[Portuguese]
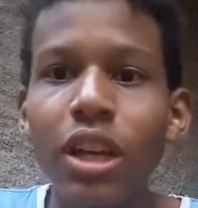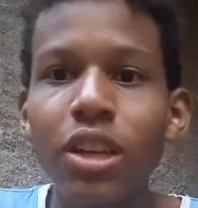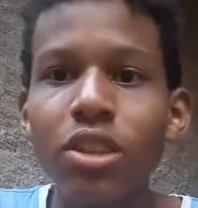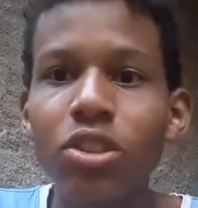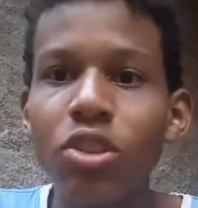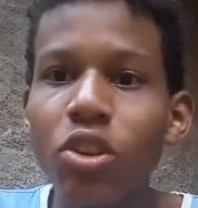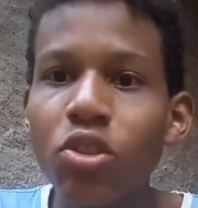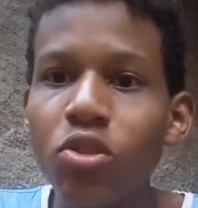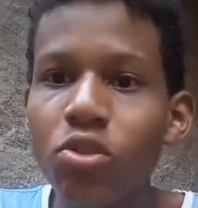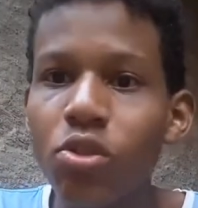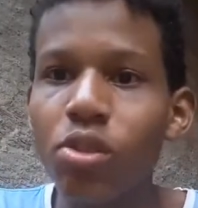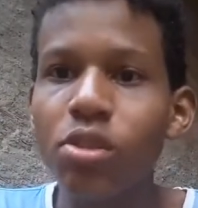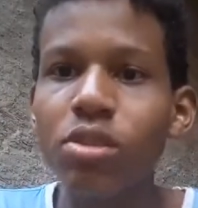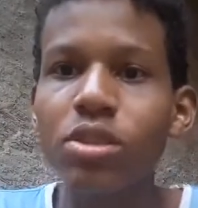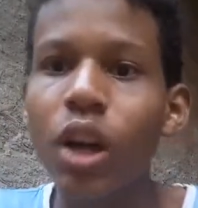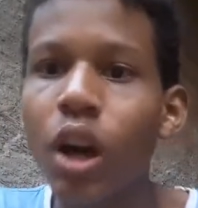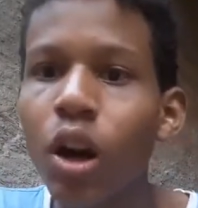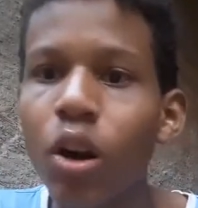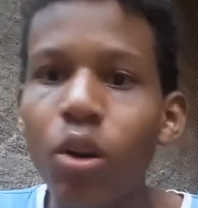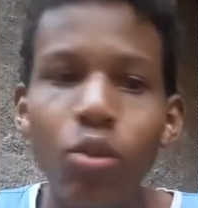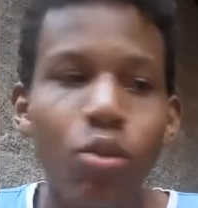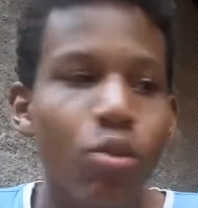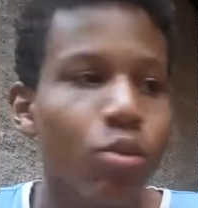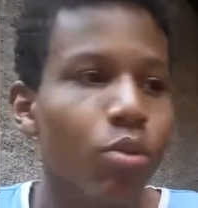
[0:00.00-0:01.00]
de
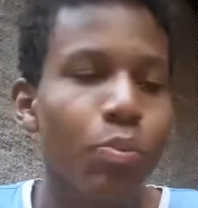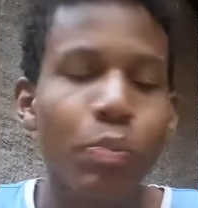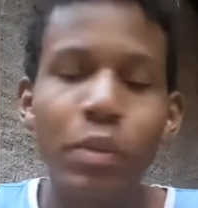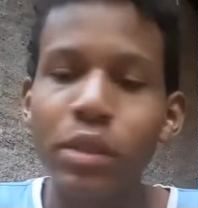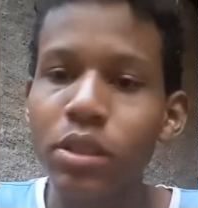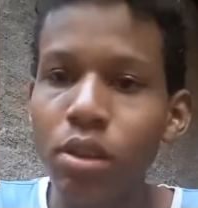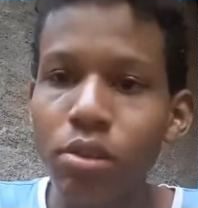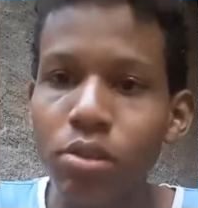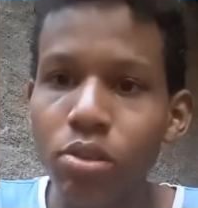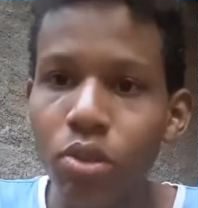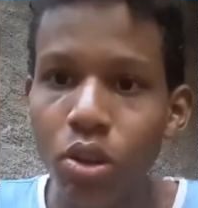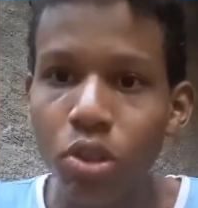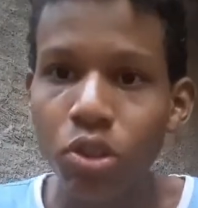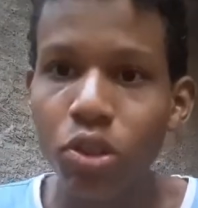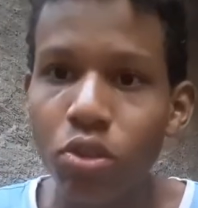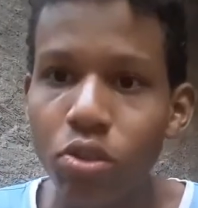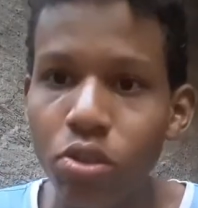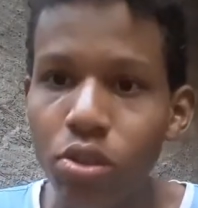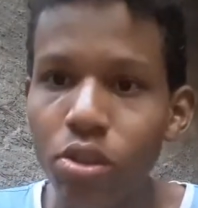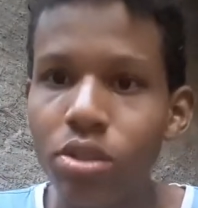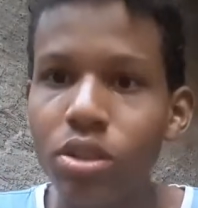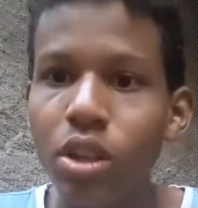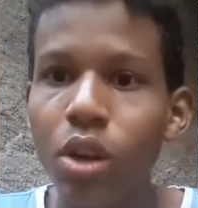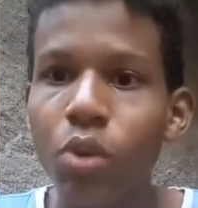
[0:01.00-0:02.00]
dinossauro, pessoas que gostam de
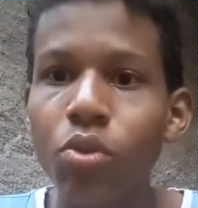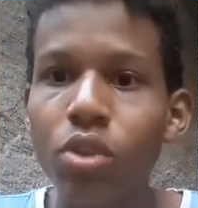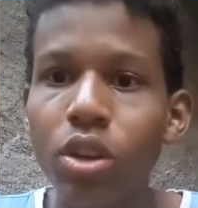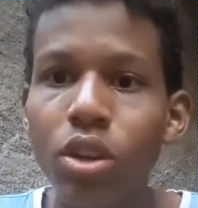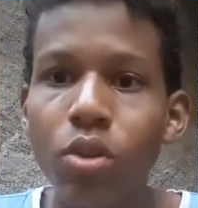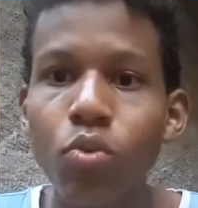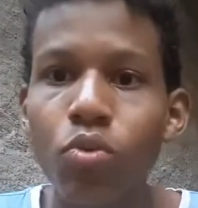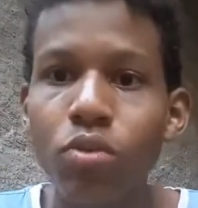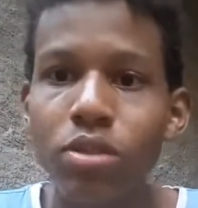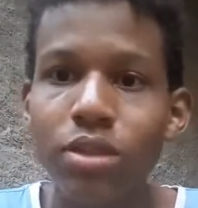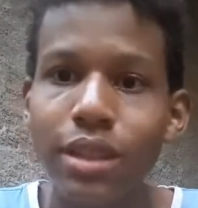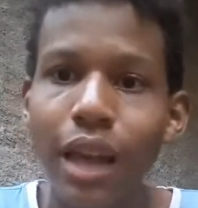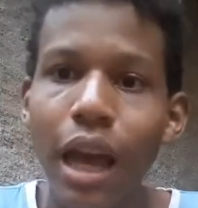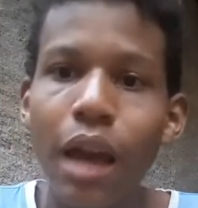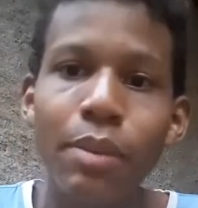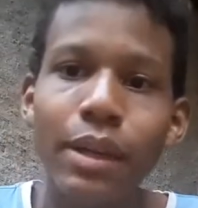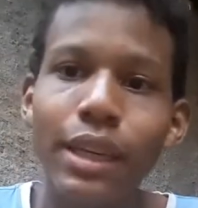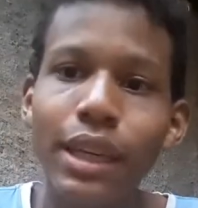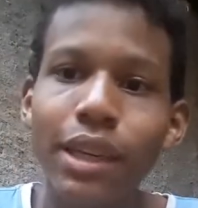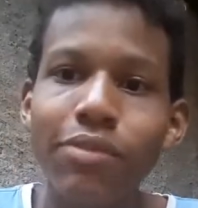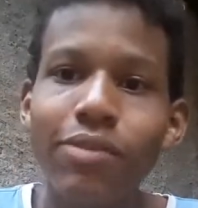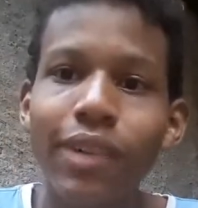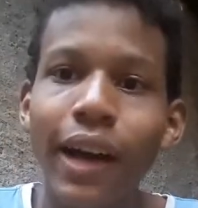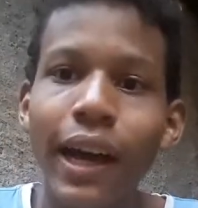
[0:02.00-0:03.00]
dinossauro, que eu saiba
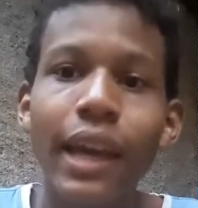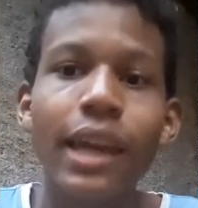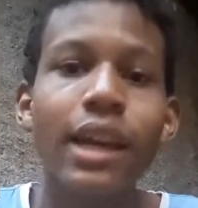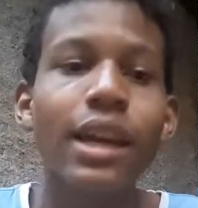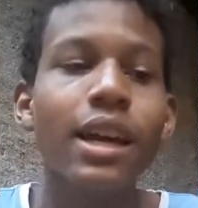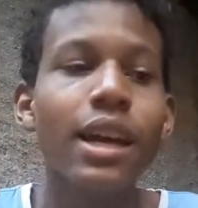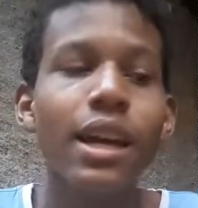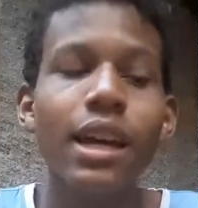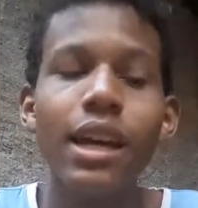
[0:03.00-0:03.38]
que vai